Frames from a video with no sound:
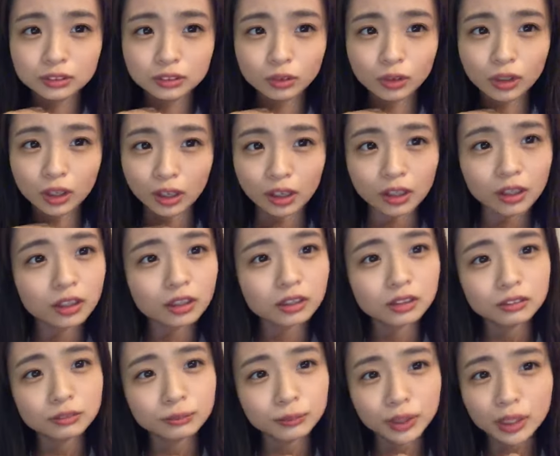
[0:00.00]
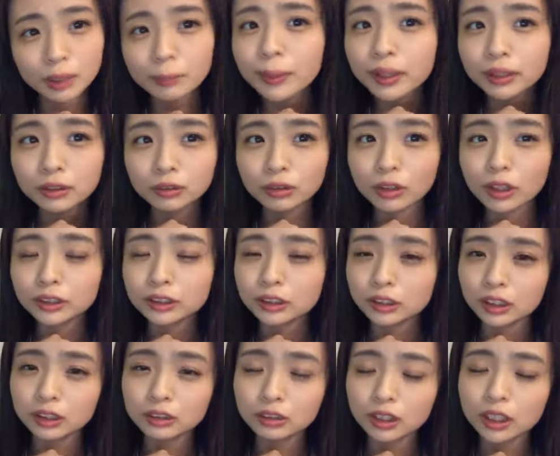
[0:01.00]
とかビレ版とかじゃ
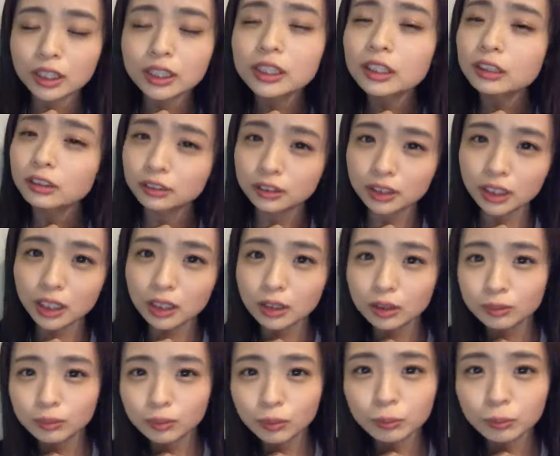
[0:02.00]
ないと買えなくて